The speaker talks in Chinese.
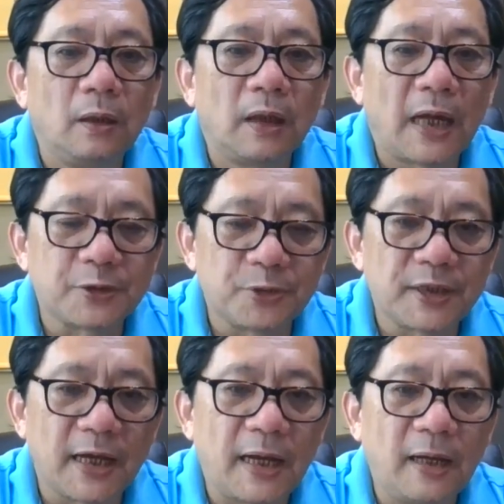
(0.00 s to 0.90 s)
汉学
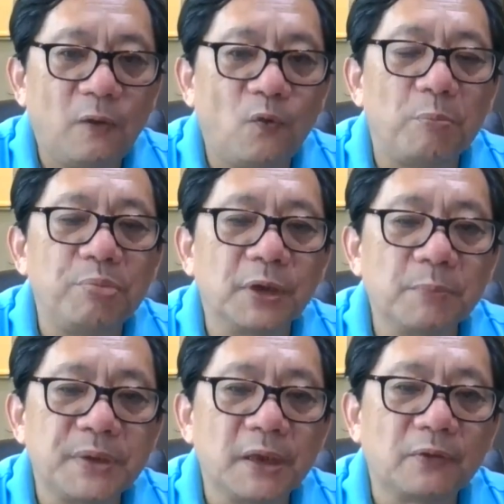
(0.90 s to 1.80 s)
家，我不能
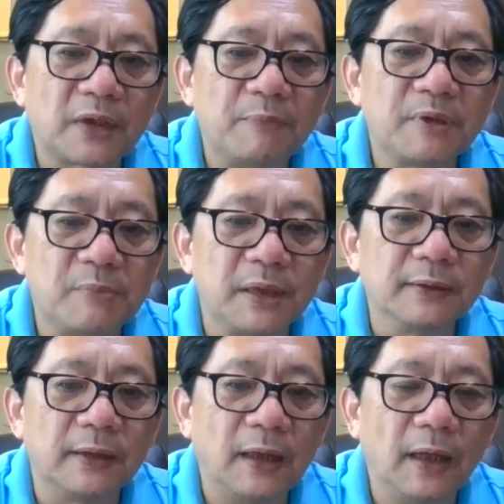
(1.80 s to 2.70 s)
披露他们的名
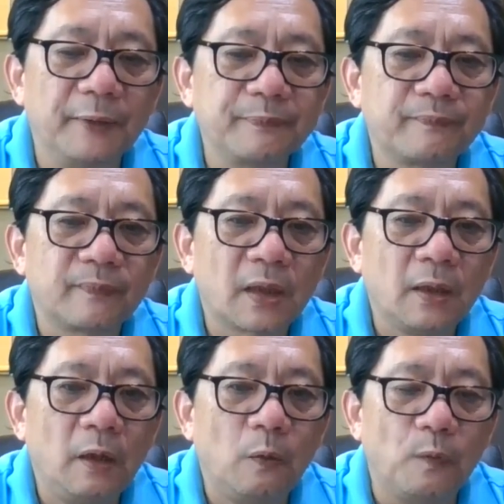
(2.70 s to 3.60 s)
字啊！
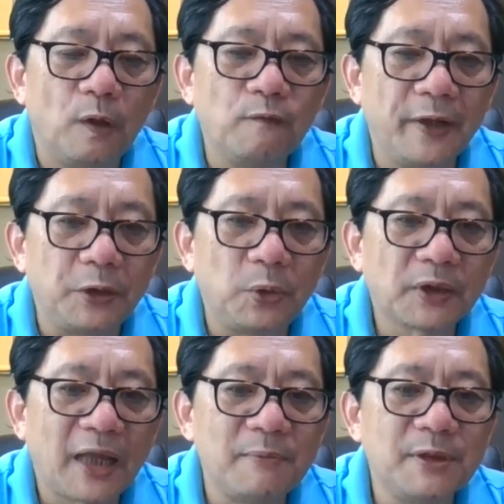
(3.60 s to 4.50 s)
我委托
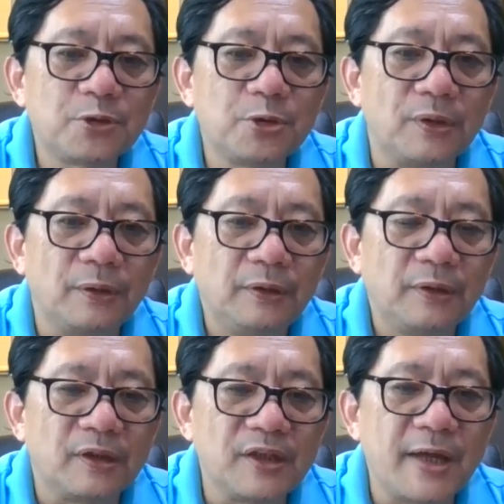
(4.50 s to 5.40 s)
他们去
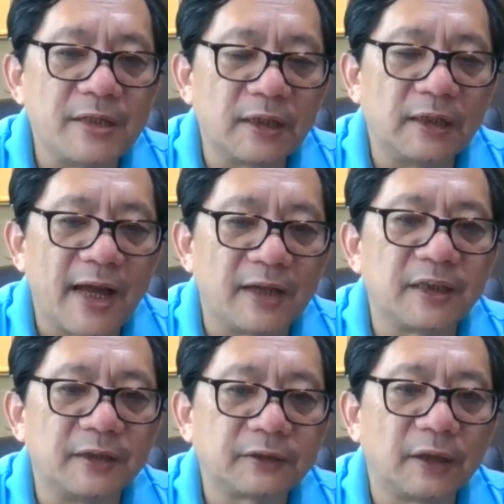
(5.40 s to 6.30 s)
验证两
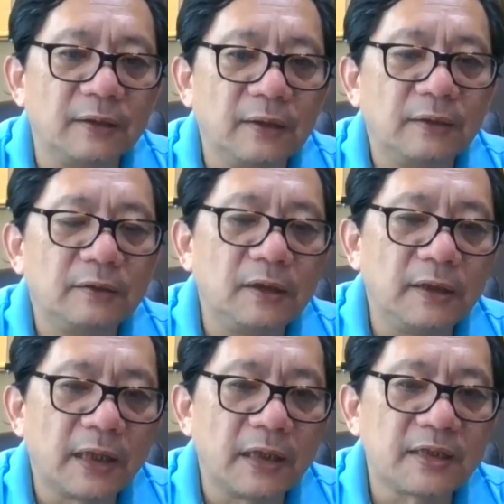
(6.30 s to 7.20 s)
件事：第
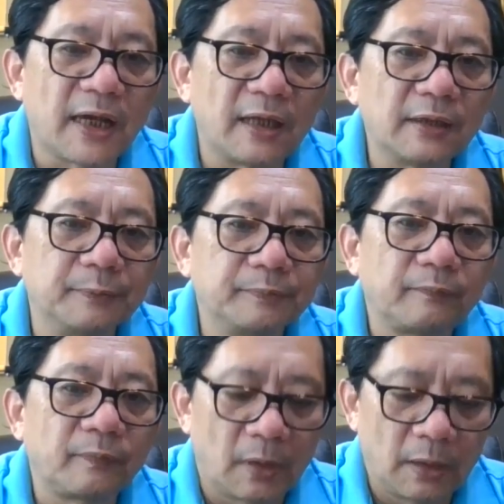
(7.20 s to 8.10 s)
一，黑匣子
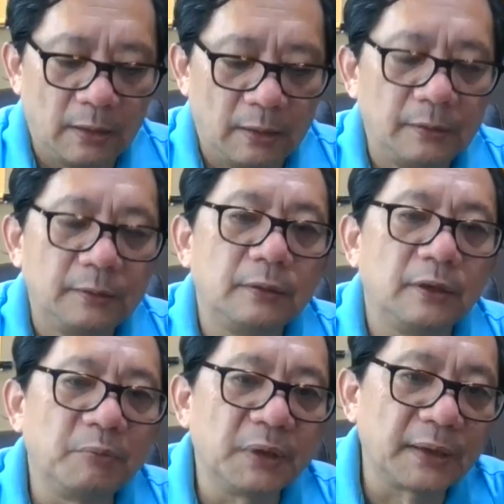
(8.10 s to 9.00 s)

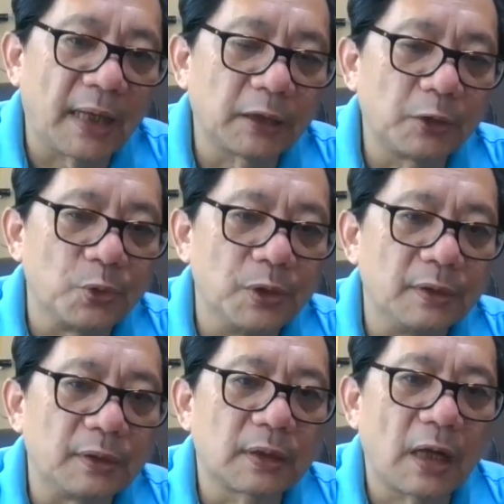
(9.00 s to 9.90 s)
能不能拿到录音？
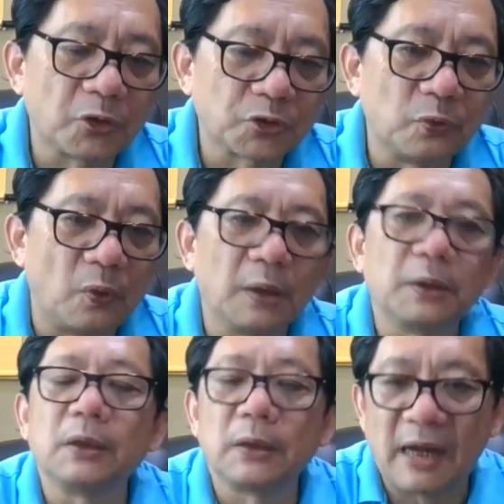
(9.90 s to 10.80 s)
告诉我，
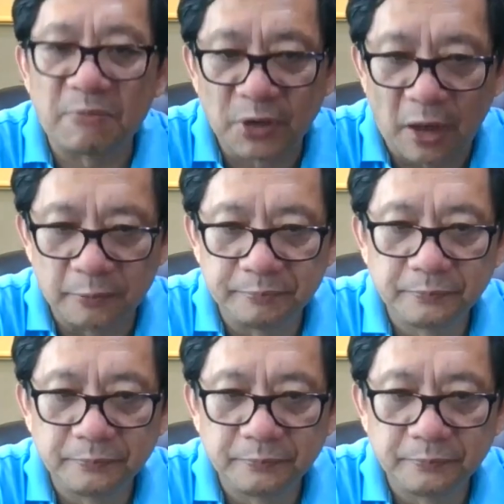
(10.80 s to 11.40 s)
拿不到。